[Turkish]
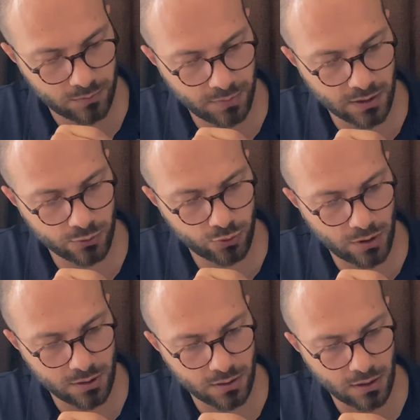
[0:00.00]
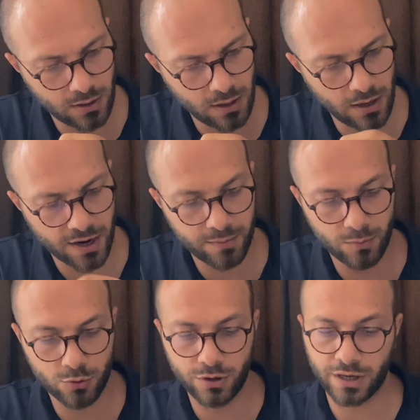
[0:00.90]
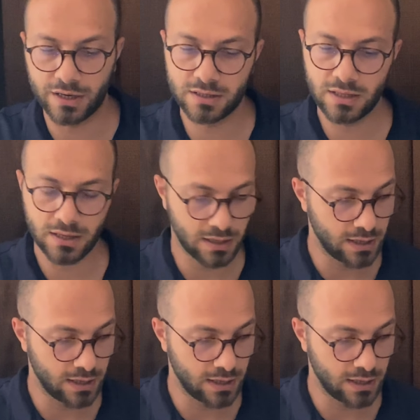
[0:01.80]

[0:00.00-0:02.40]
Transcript: Bakın şu an arama moduna geçti.